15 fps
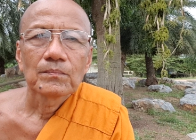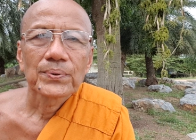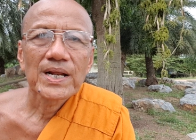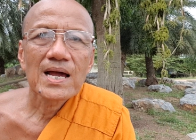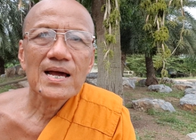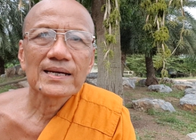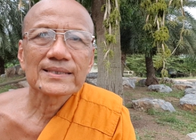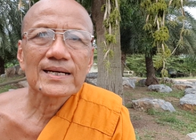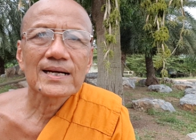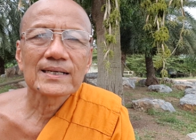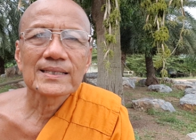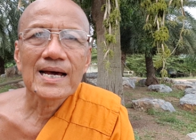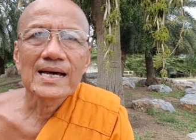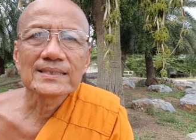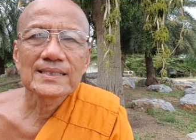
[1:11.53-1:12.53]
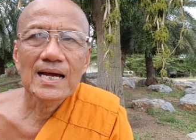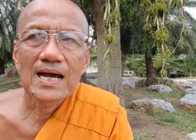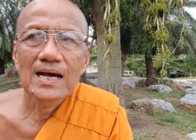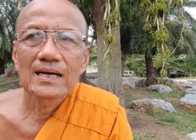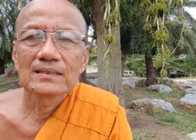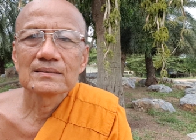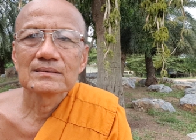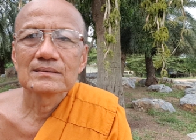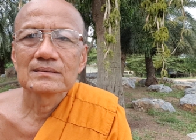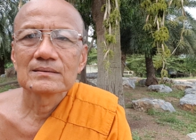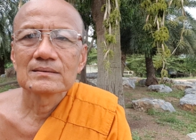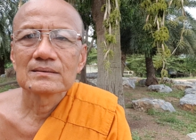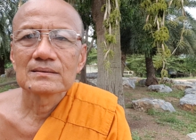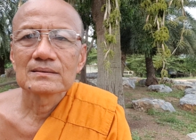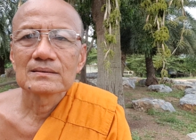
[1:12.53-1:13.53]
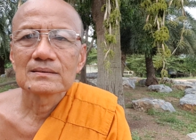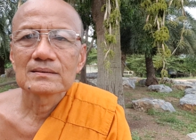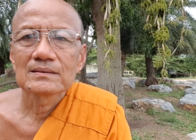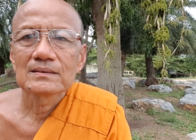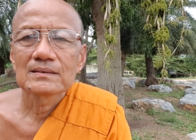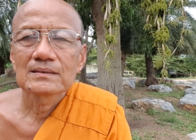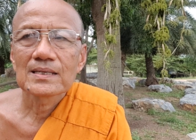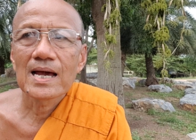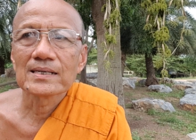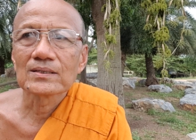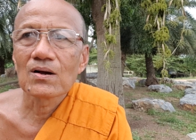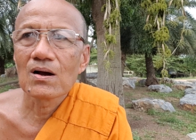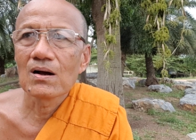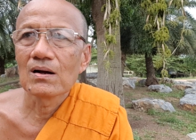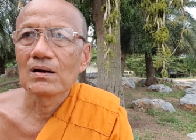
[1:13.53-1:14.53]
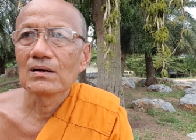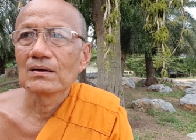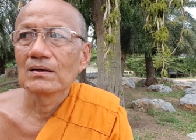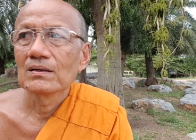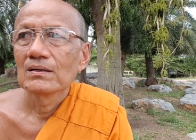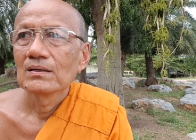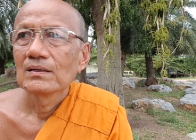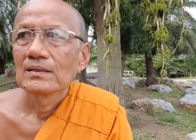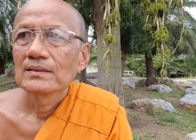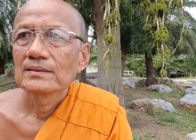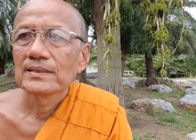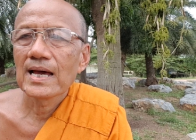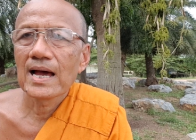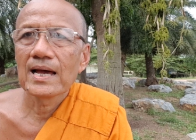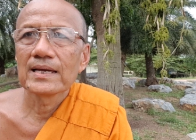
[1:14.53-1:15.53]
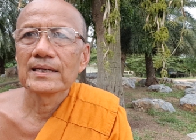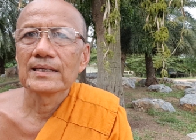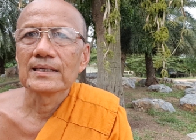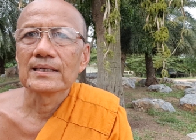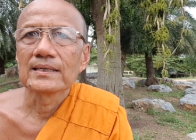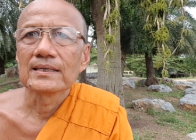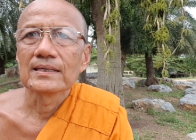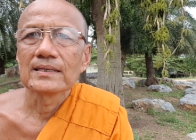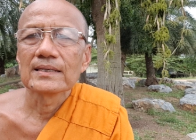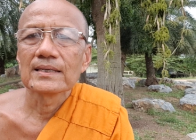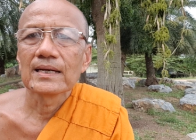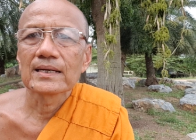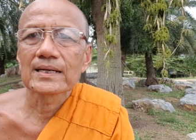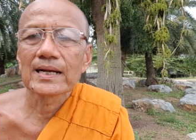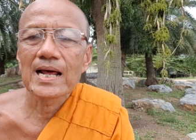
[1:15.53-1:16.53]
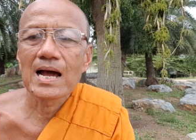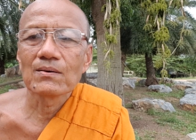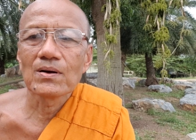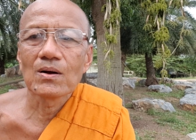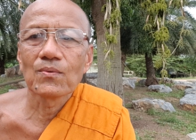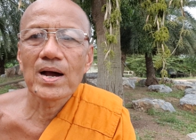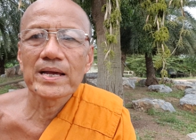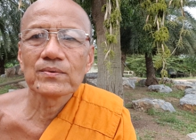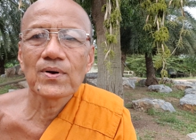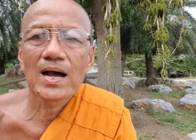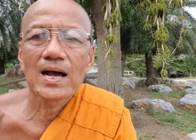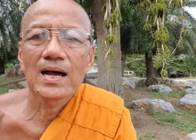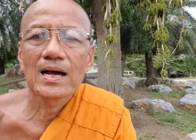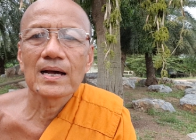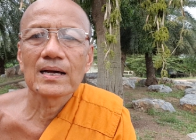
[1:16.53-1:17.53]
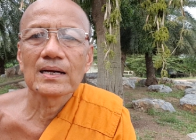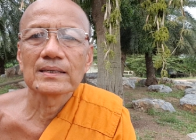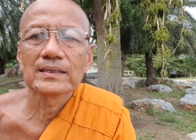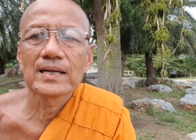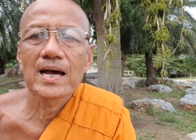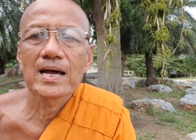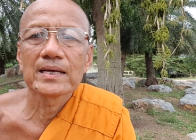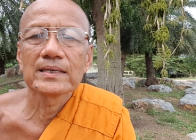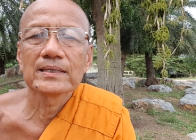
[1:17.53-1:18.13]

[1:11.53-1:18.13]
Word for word: พระอัตถกถาจารย์ท่านก็ได้กล่าวเอาไว้ว่าใน